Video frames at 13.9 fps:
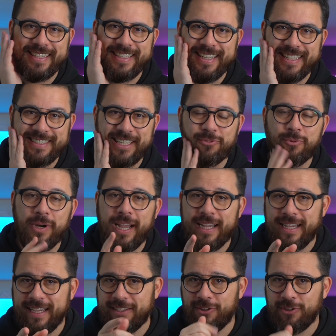di rasatura
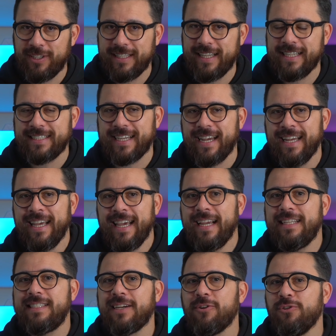e ad ogni tasca. Il
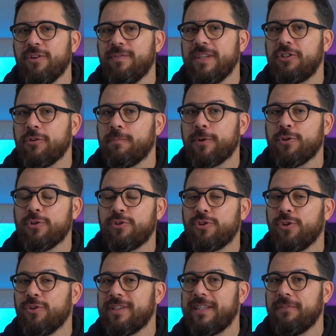secondo invece è un
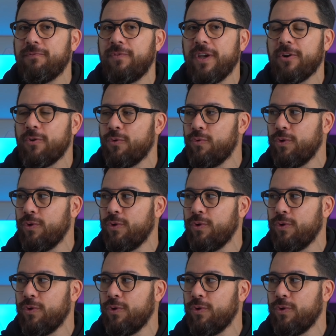prodotto davvero